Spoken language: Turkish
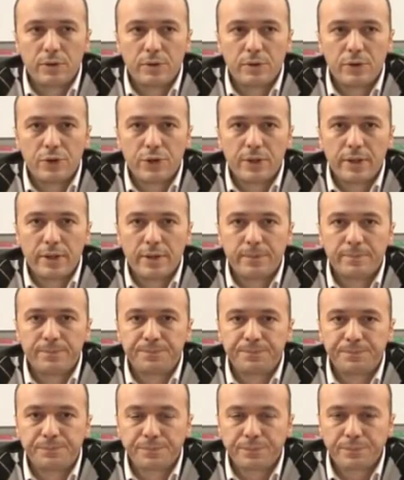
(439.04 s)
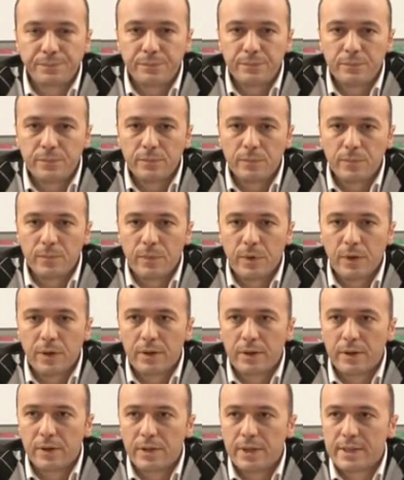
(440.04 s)
işte
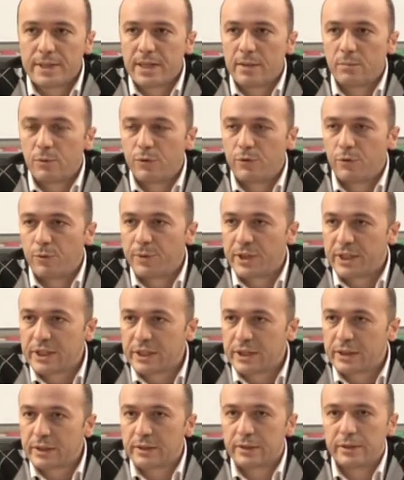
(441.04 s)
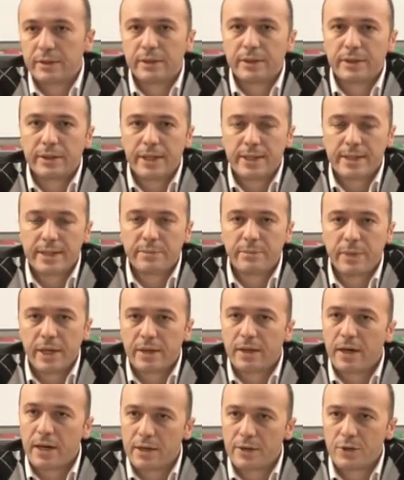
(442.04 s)
e, İslamofobik e,
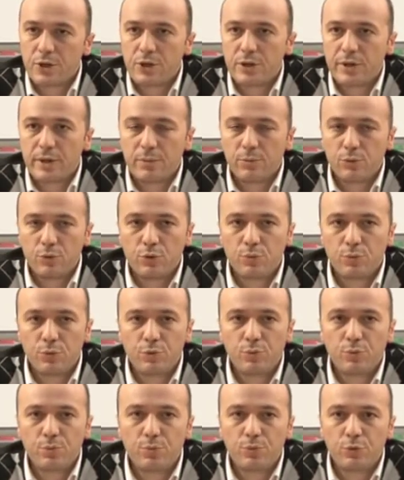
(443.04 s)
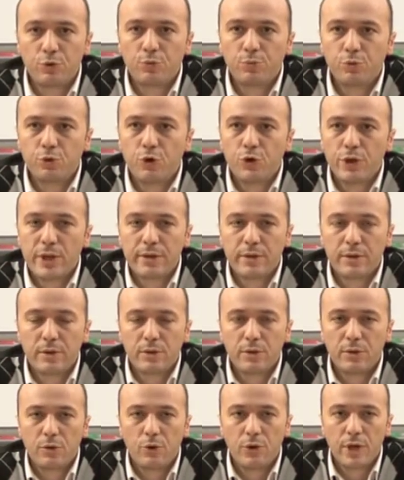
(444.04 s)
kesimler haricinde bu bu bu, bu öner, e,
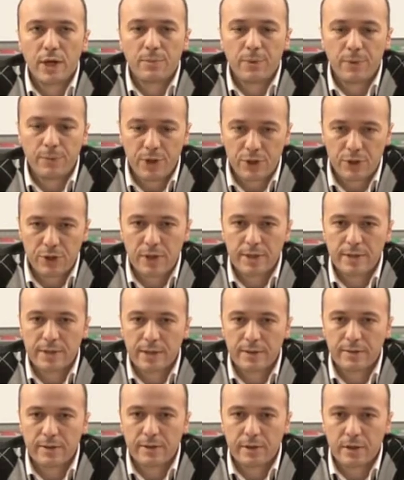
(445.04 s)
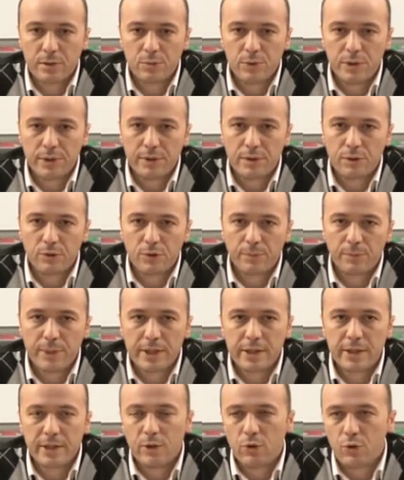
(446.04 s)
önerme baştan zaten kabul ediliyor.
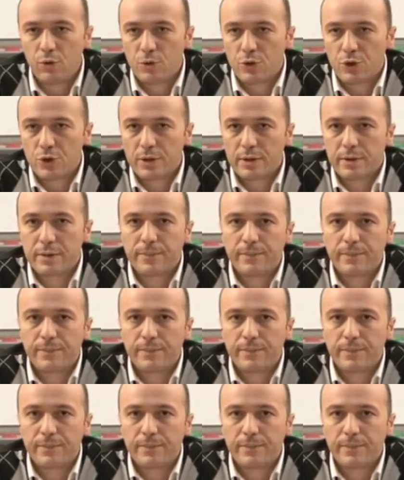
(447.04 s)
Peki ne olacak?